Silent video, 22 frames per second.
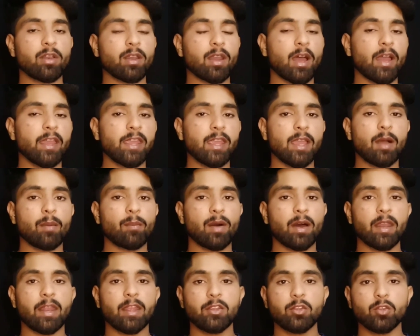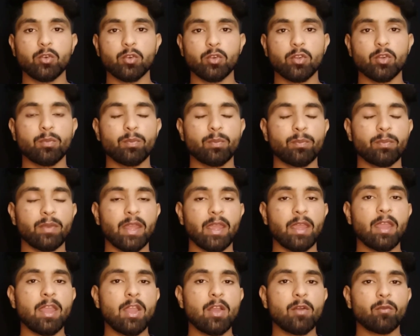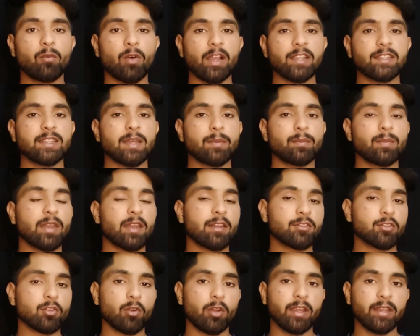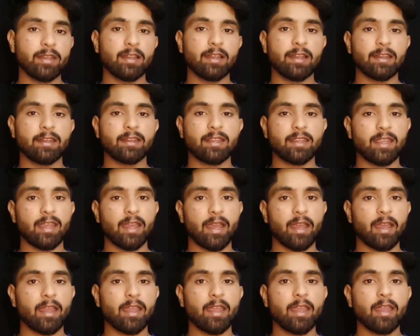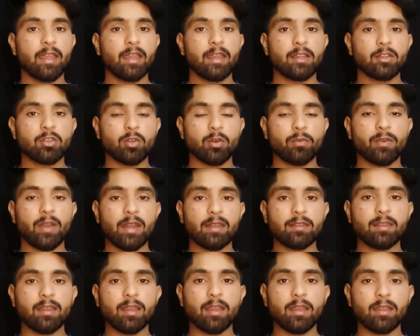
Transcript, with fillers: ही हमारे यूट्यूब ने वॉच टाइम मिनट्स को ही डिलीट किया है तो फ्रेंड्स